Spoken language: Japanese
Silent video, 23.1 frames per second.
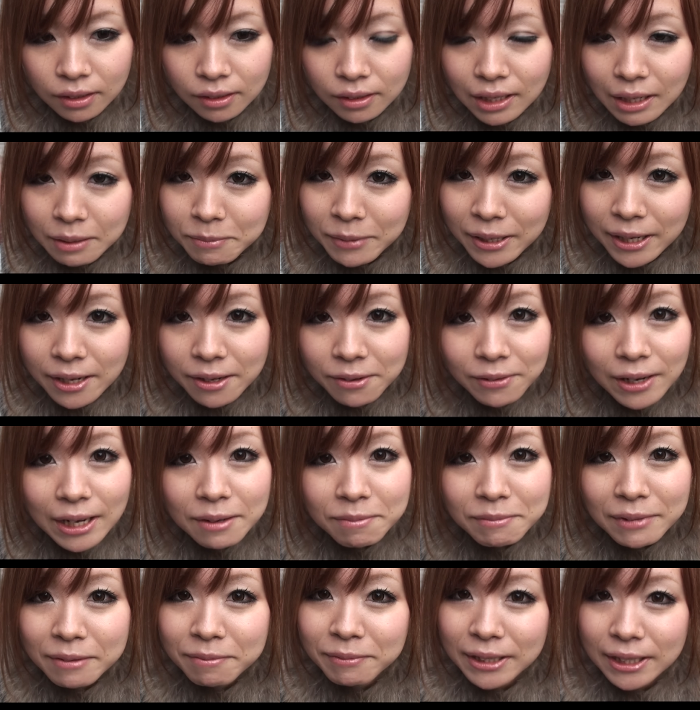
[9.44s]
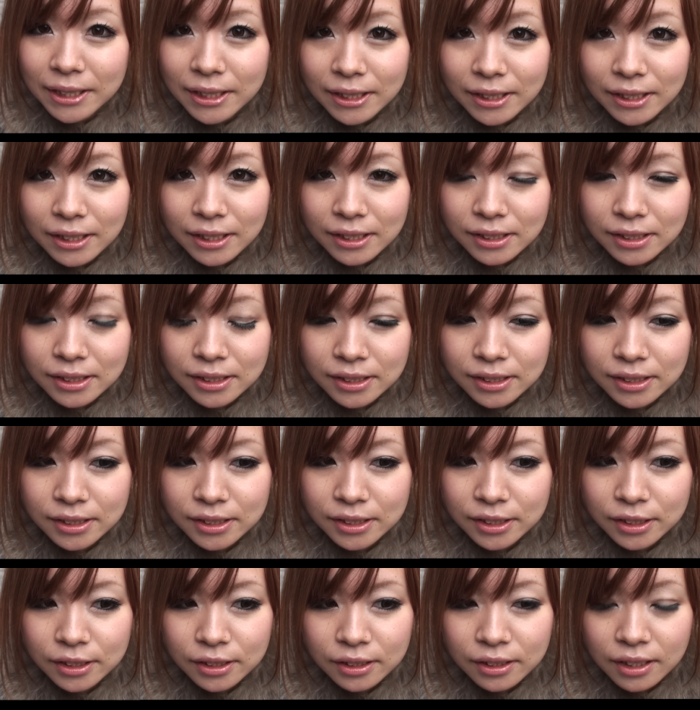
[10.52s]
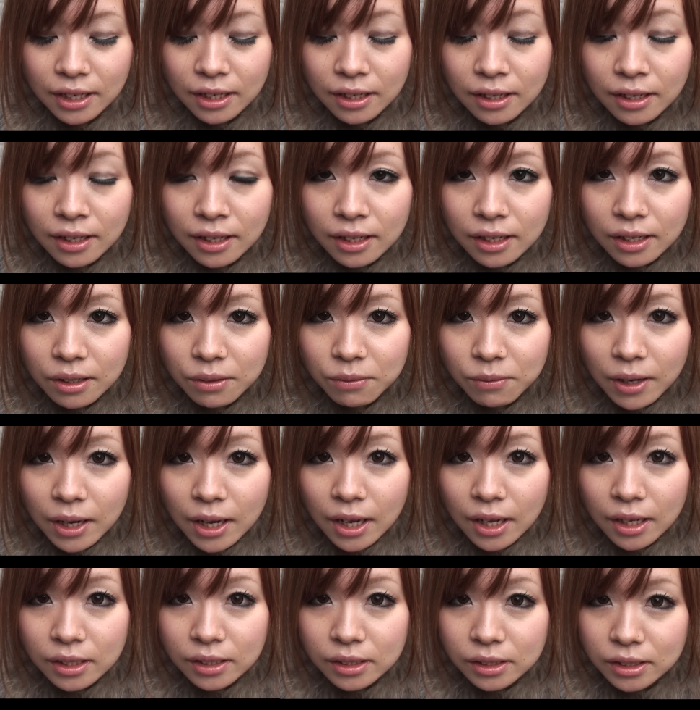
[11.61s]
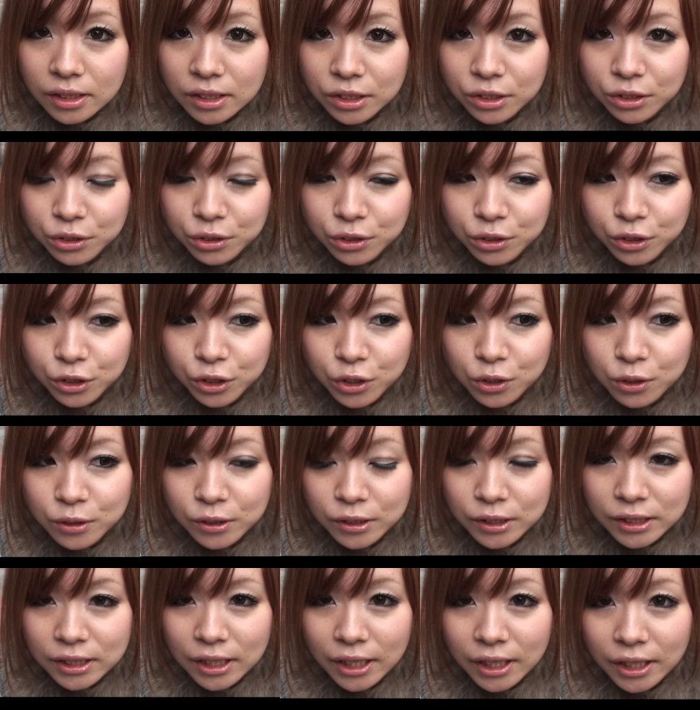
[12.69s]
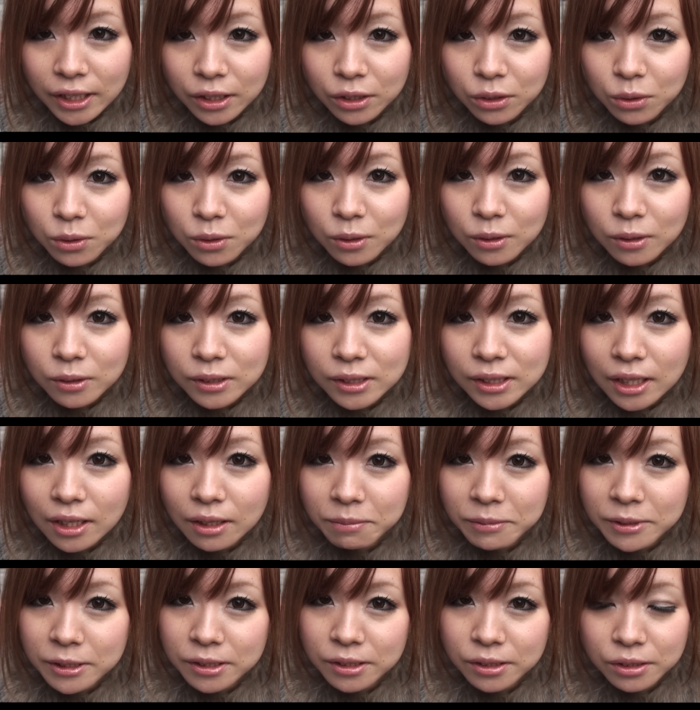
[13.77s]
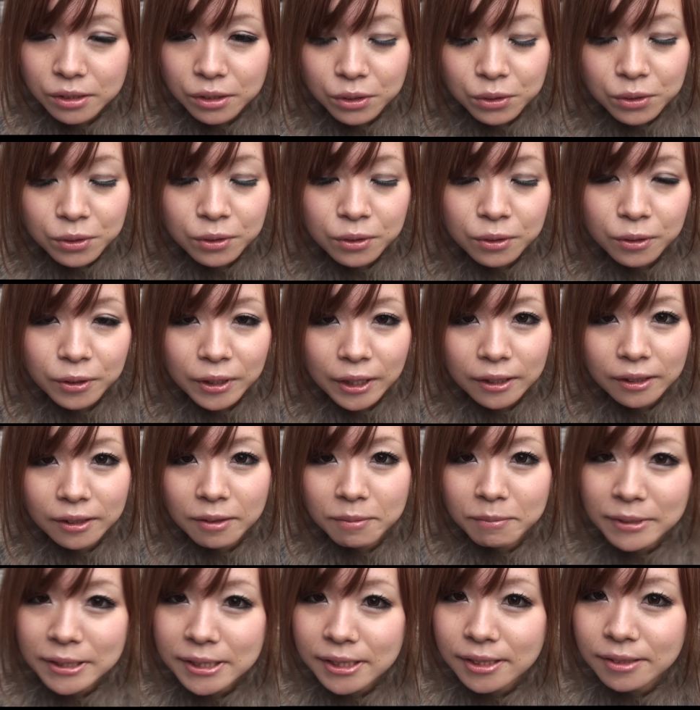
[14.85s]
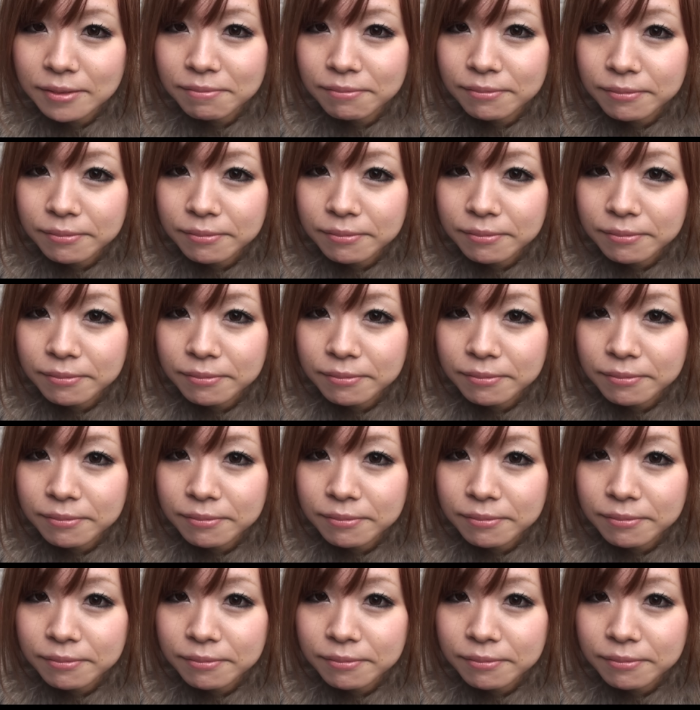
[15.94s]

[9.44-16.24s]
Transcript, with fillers: 名前はマミーです年齢は24歳のサービス業をやってます